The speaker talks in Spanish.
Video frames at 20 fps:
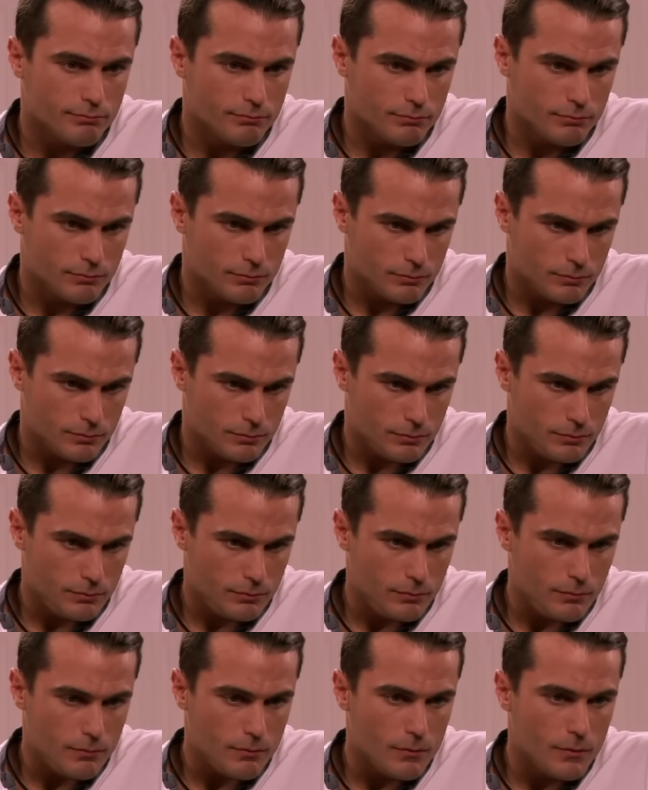ustedes sin,
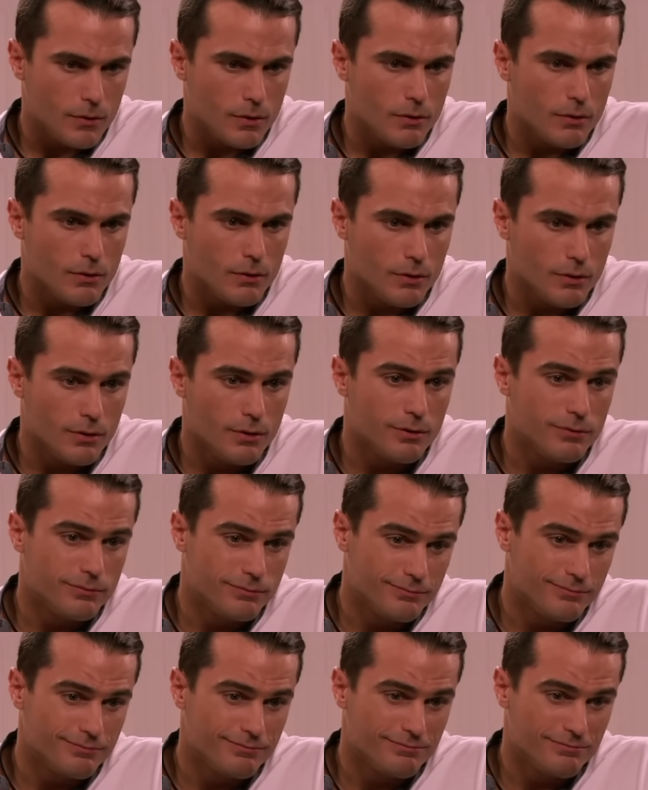sin ni siquiera
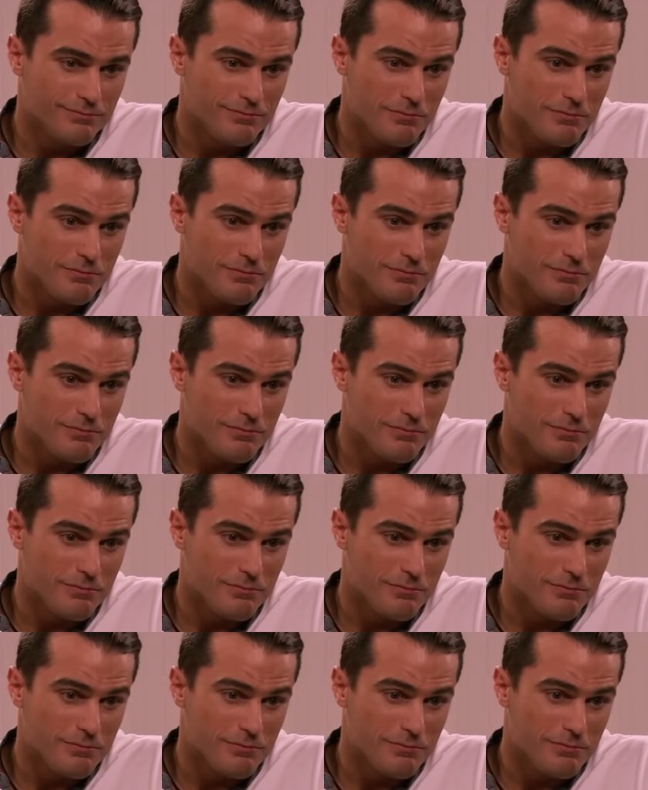saberlo.